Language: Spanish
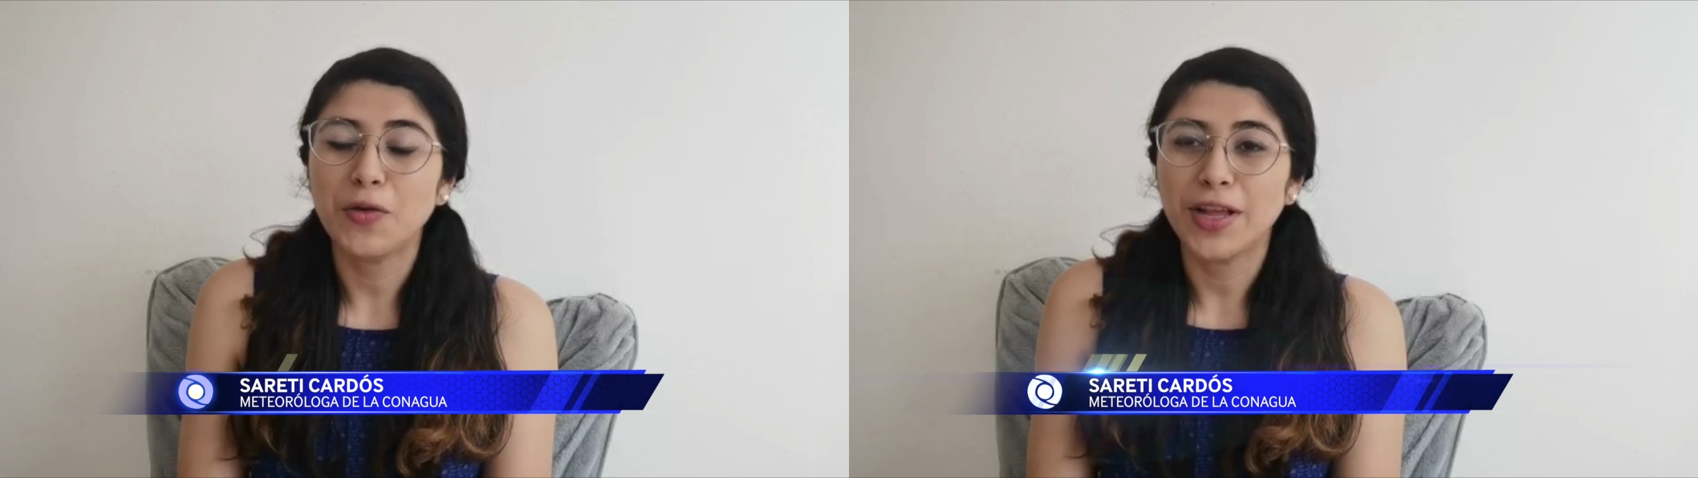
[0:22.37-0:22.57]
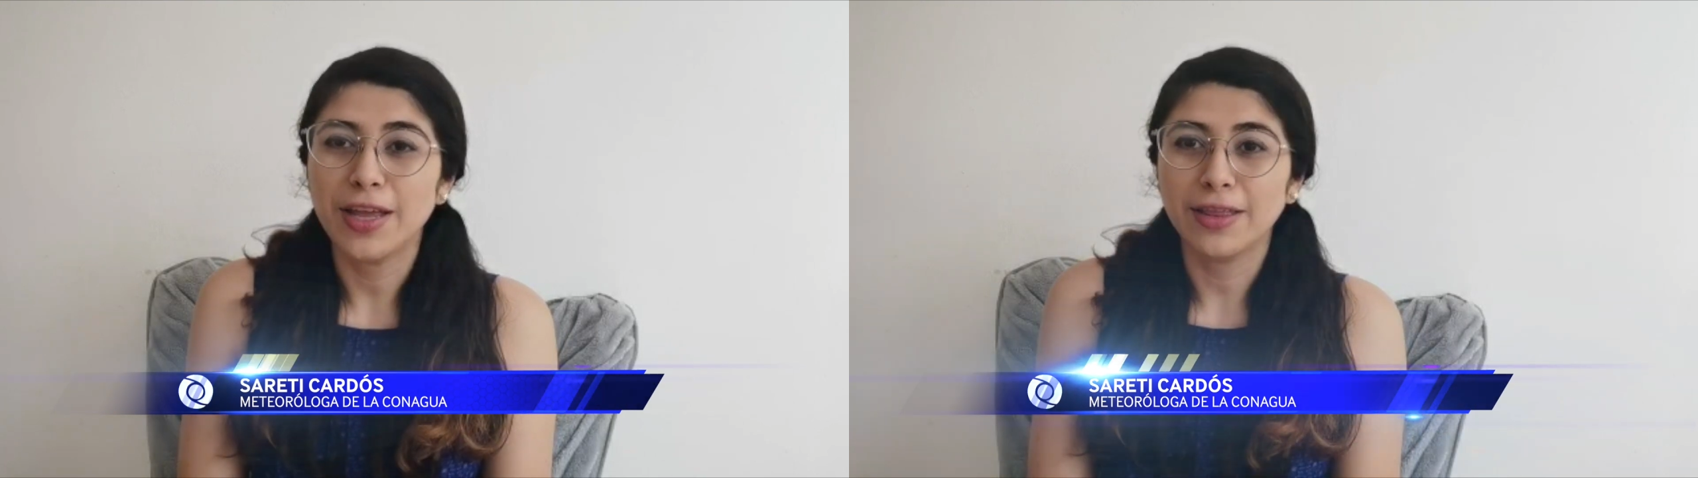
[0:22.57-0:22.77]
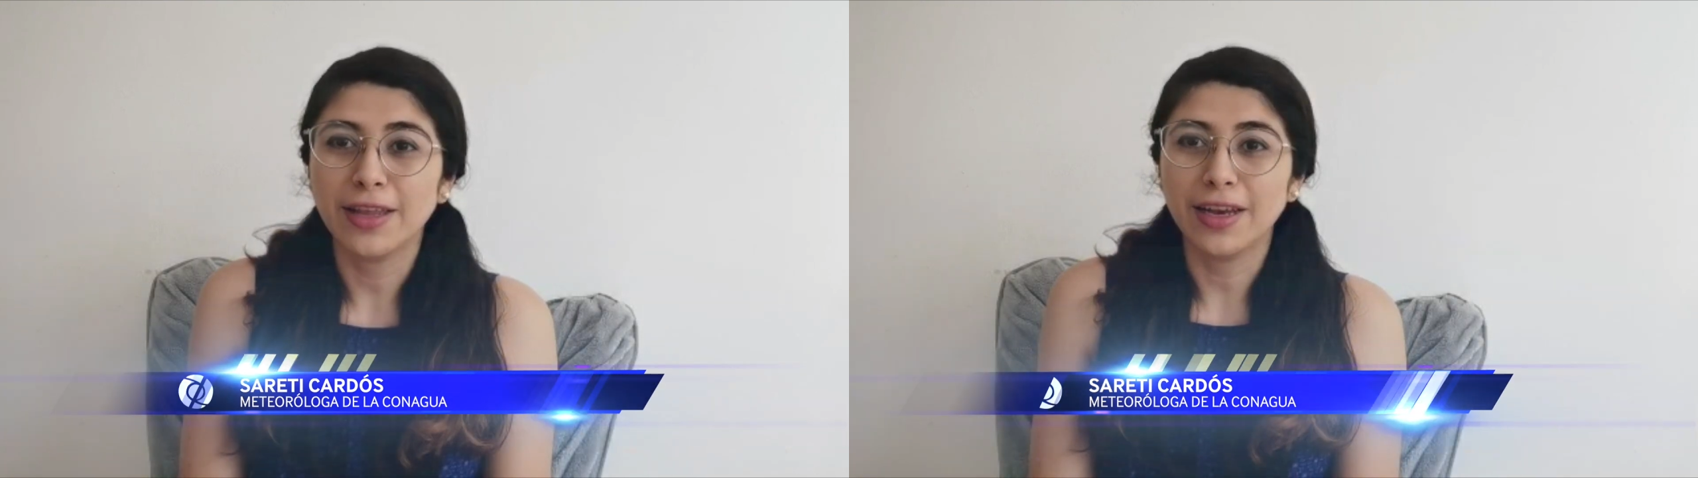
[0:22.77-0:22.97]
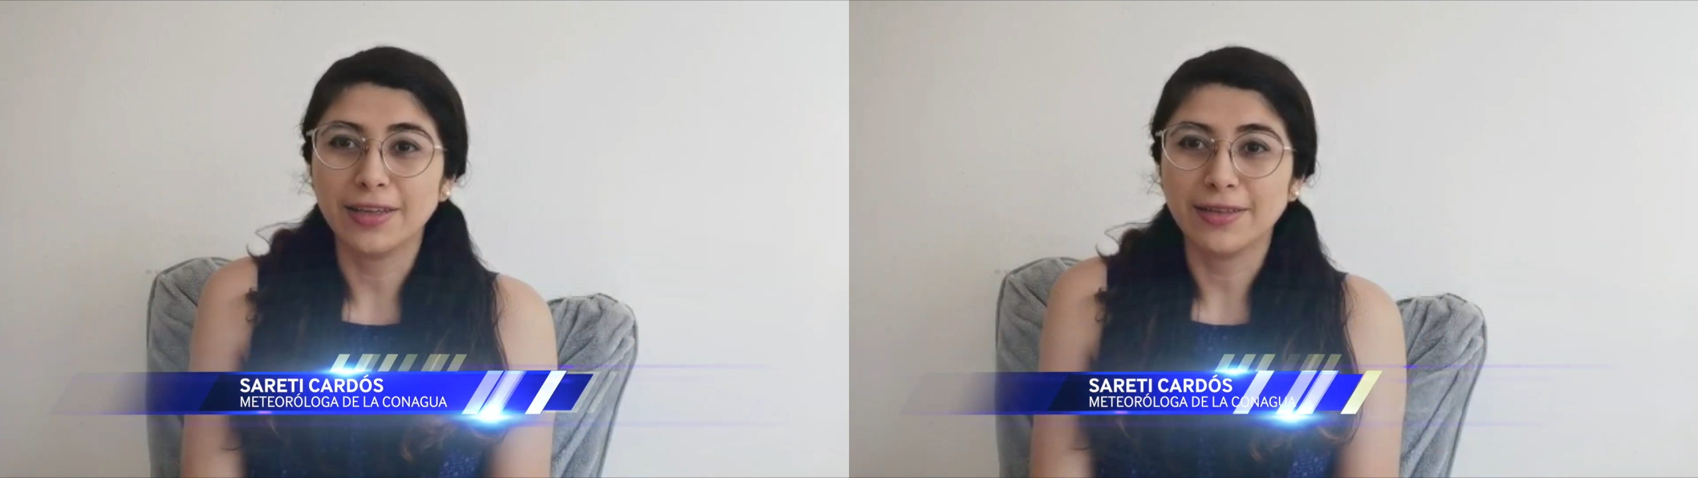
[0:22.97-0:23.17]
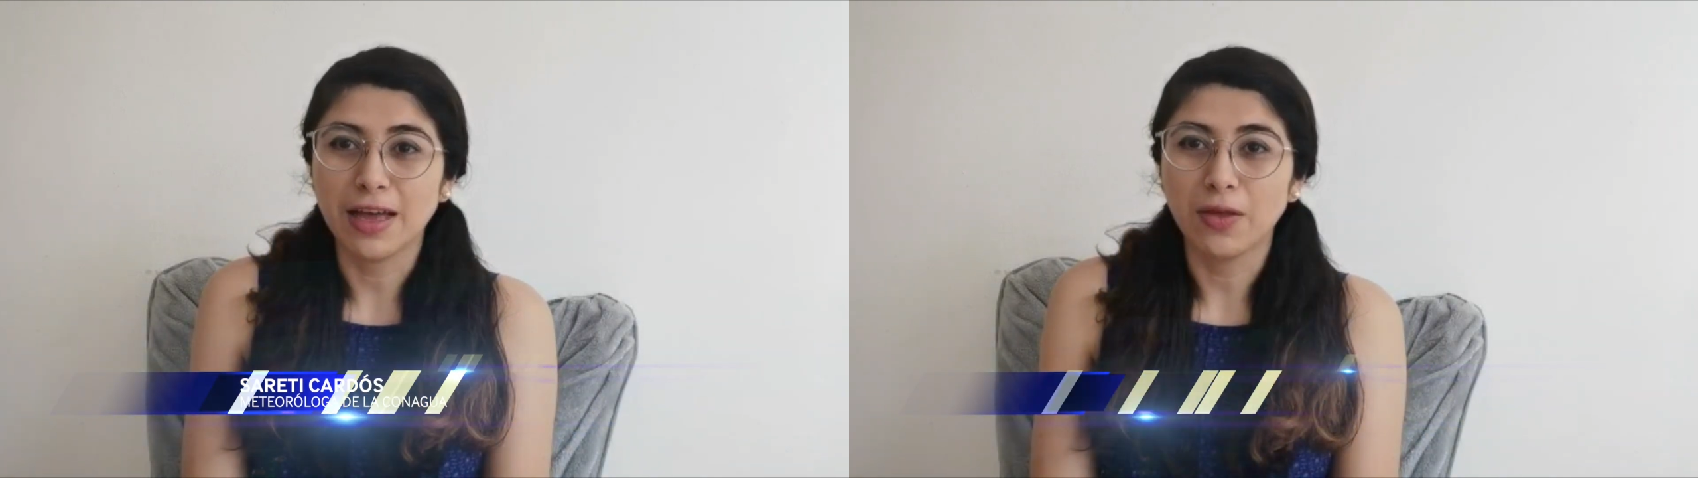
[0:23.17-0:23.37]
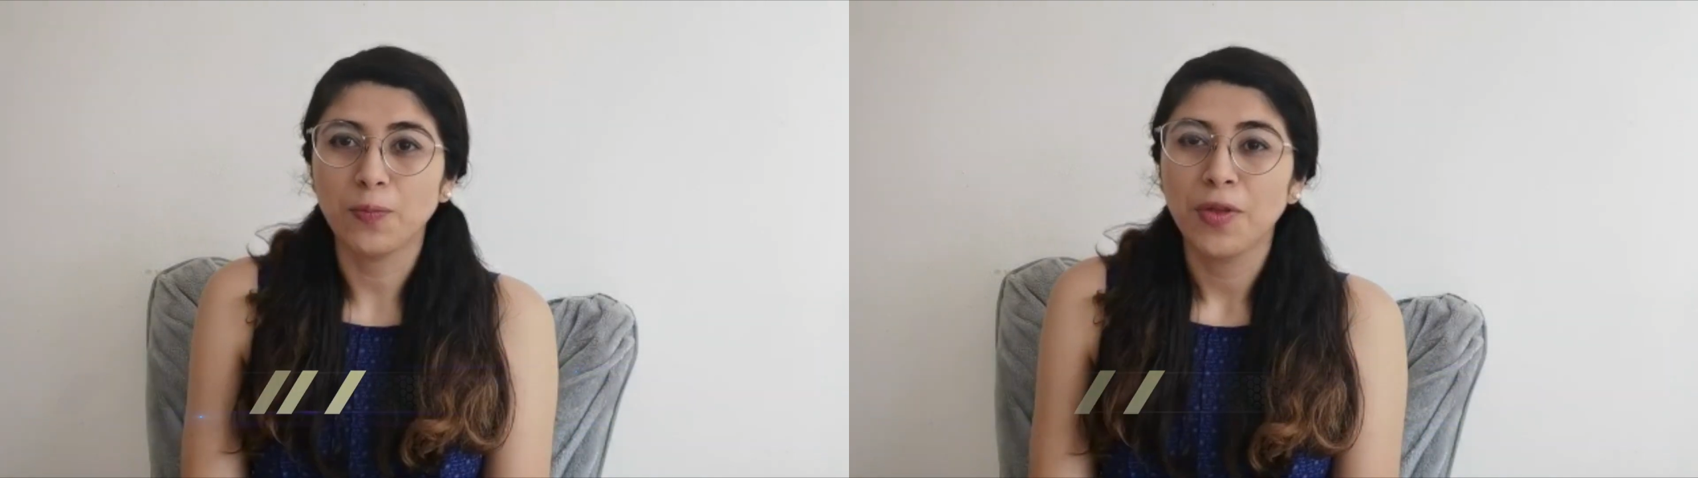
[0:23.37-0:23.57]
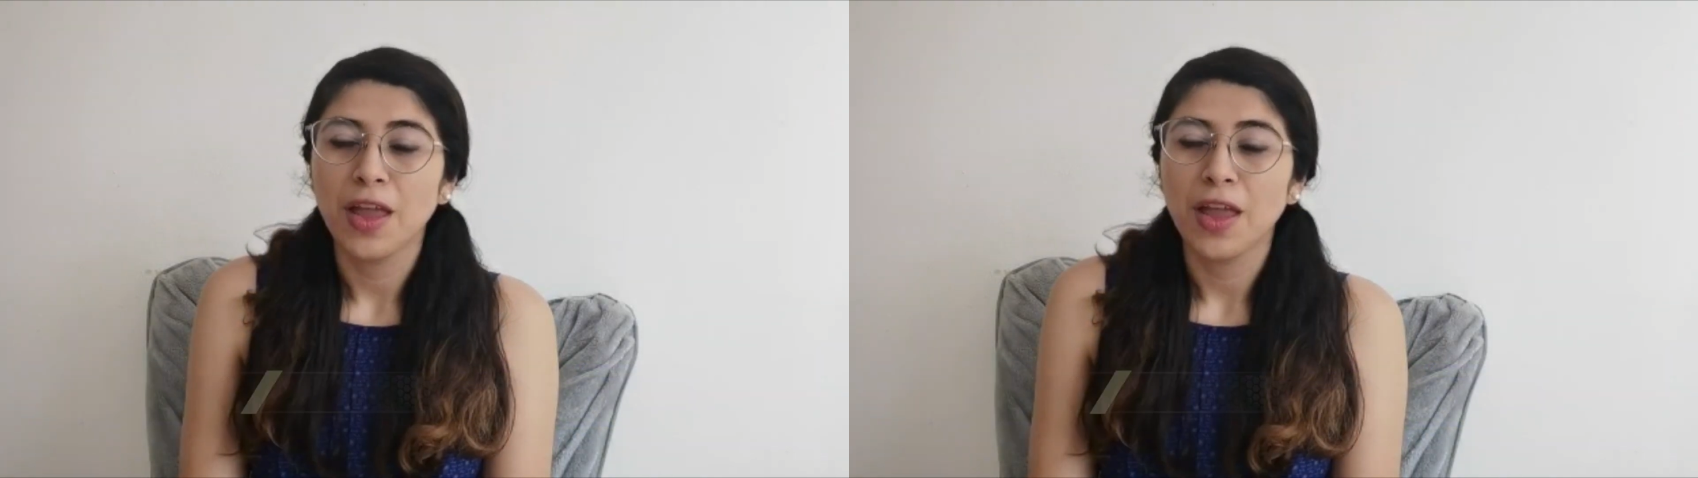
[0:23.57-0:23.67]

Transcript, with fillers: y oriente del estado.